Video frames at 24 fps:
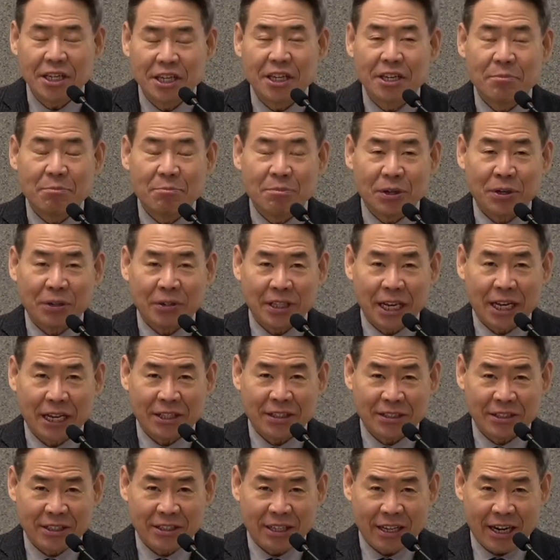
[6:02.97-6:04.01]

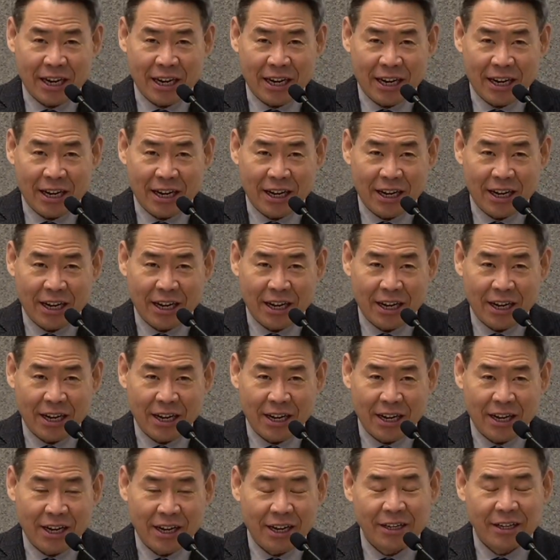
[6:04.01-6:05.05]
변하느니라.
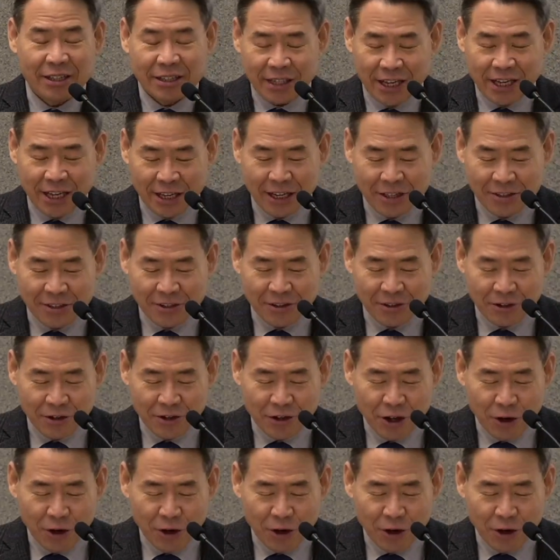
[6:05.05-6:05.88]
아, 이렇게 얘기했어요.